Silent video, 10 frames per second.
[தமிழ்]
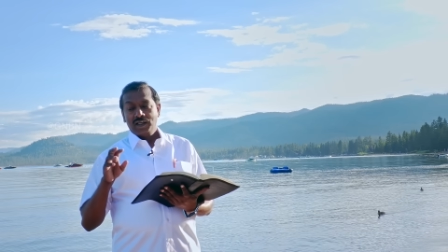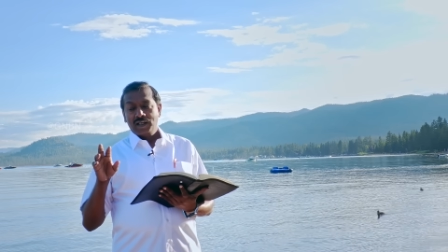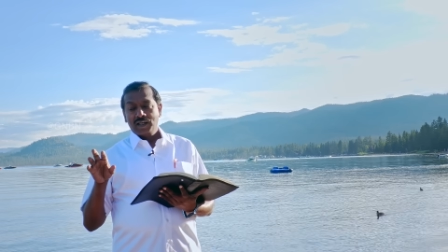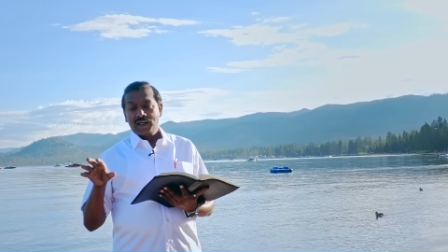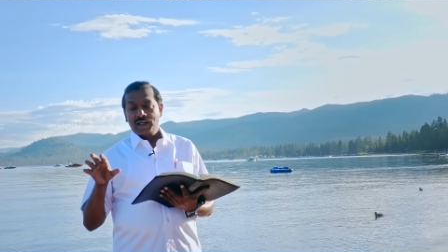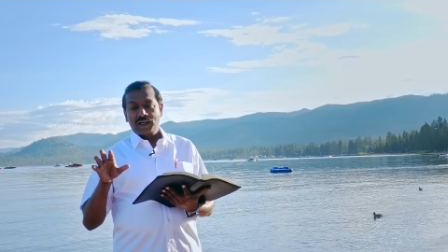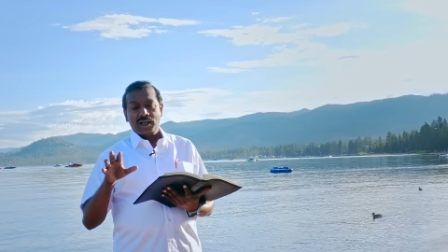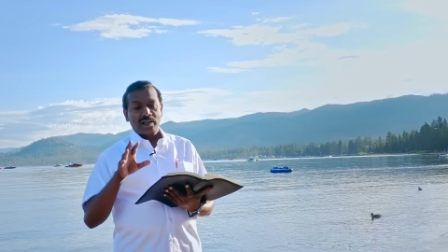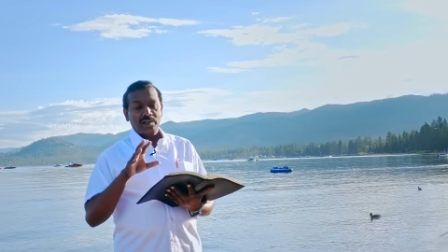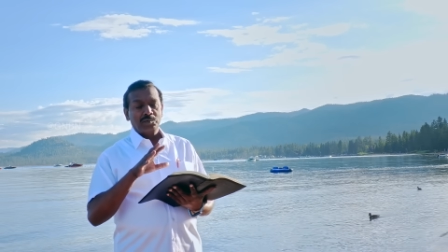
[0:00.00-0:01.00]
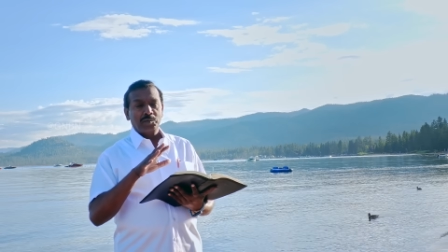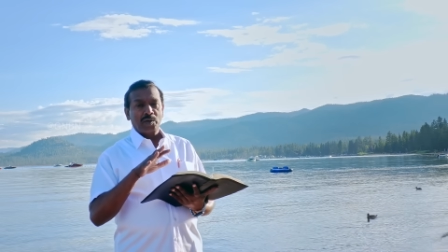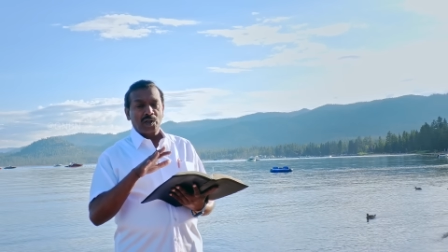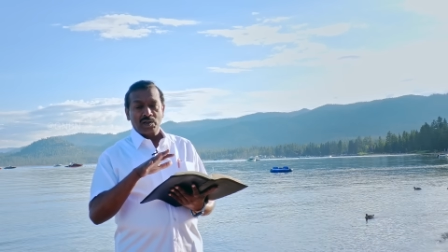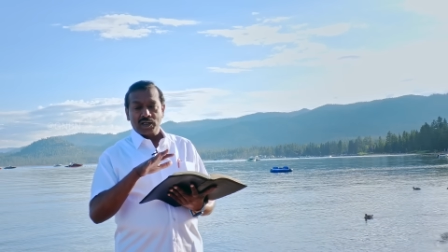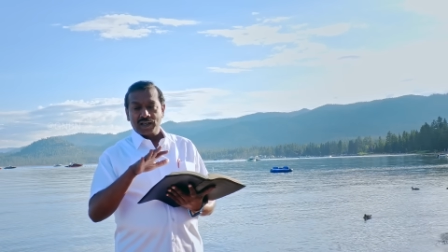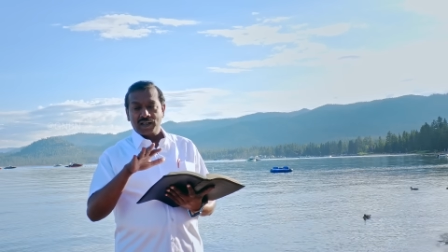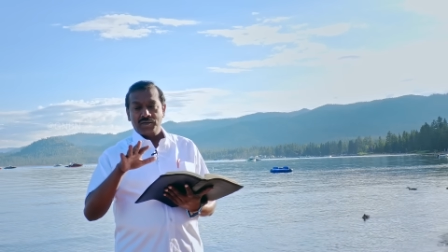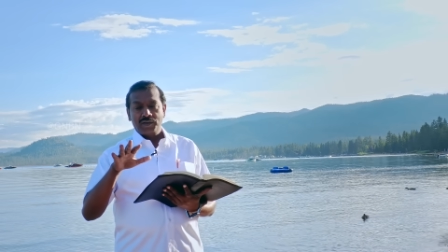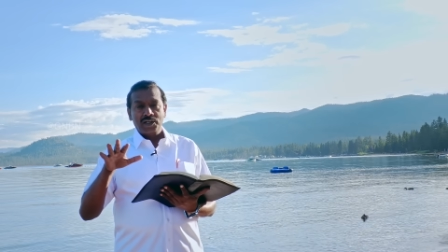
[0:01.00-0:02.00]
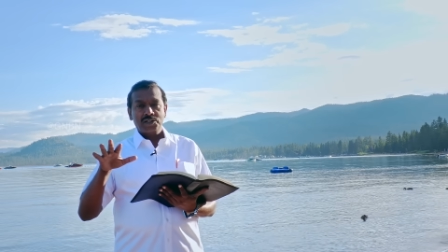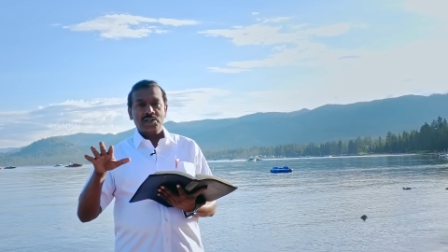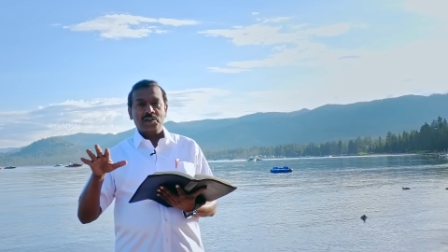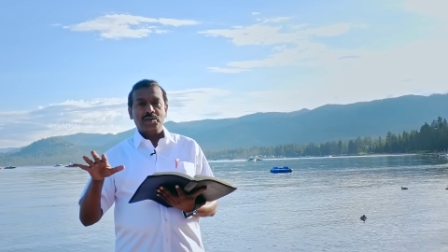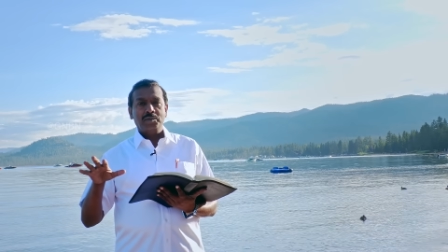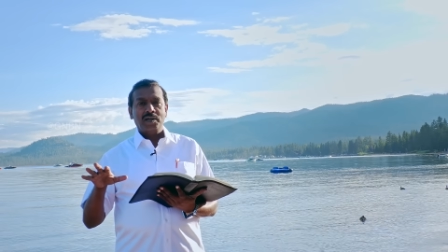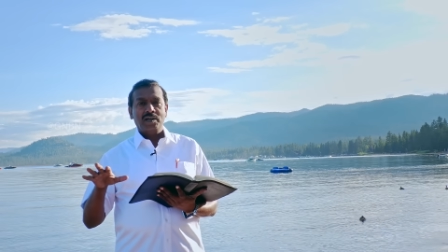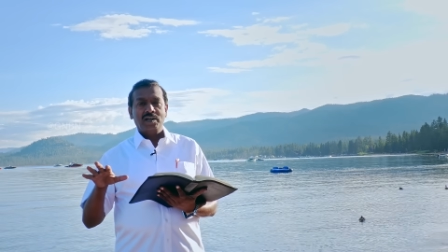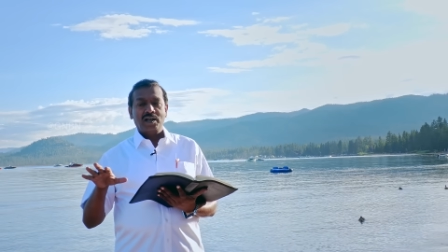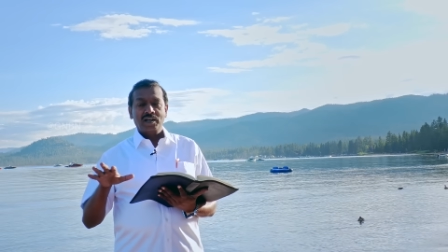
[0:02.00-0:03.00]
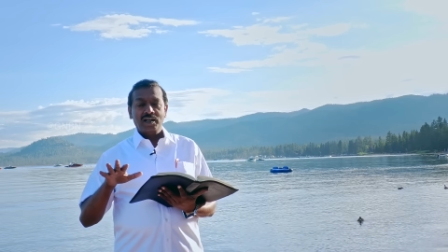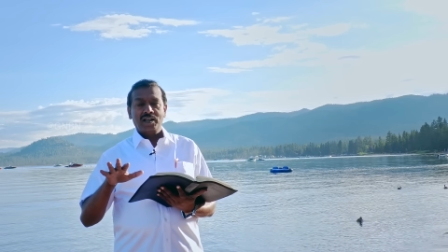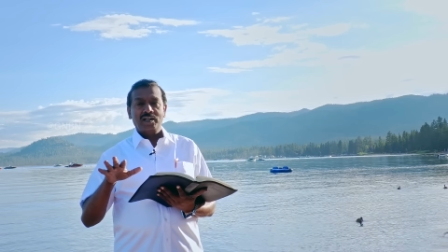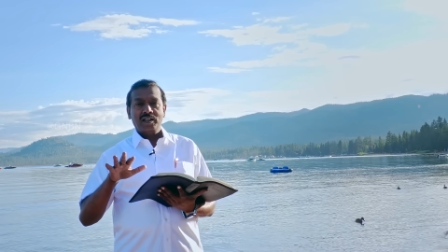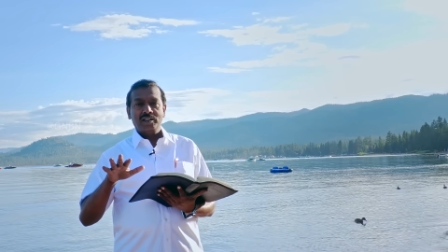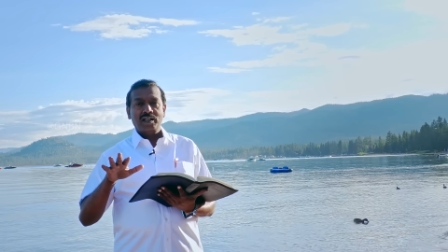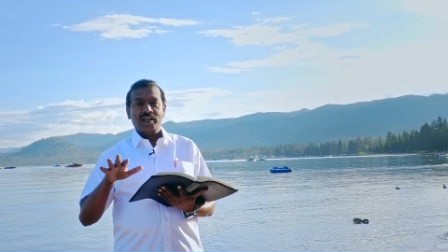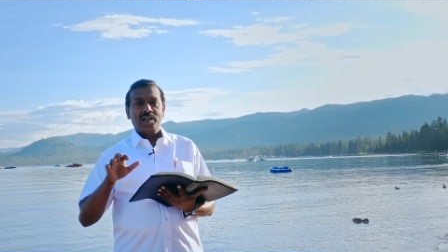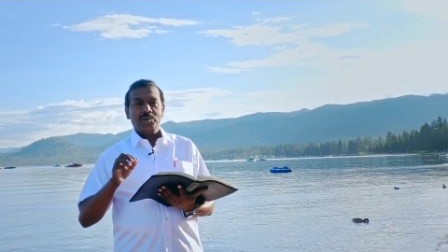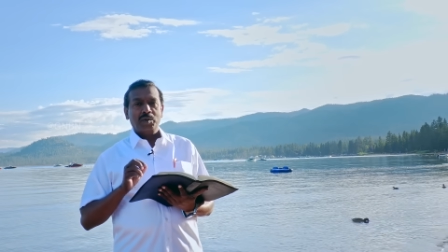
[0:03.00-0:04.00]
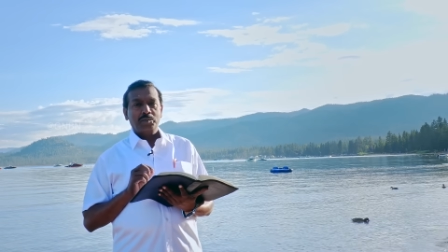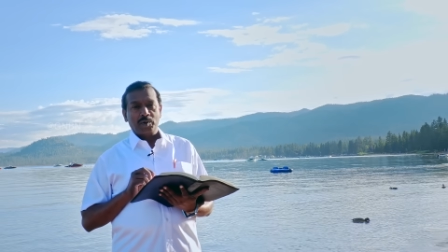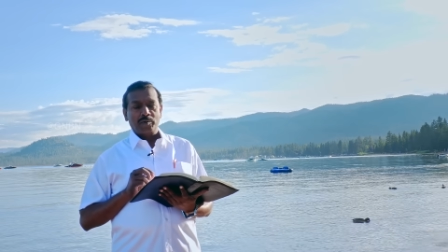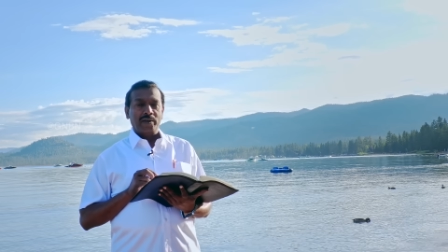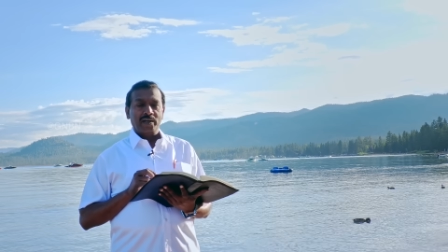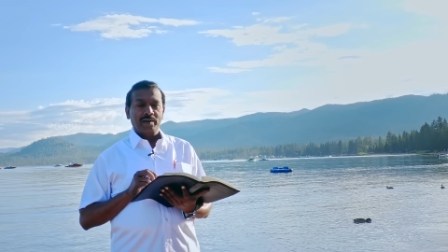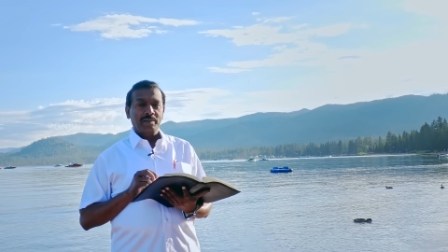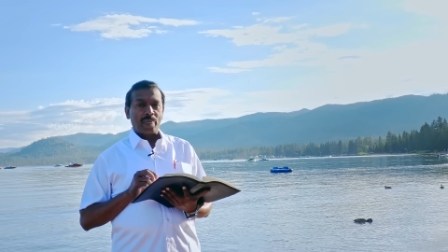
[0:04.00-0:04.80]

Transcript: எங்கெல்லாம் லைட்டு போடுறீங்களோ அங்கெல்லாம் வெளிச்சம் இருக்குமா அங்கெல்லாம் நீங்க தைரியமா போவீங்க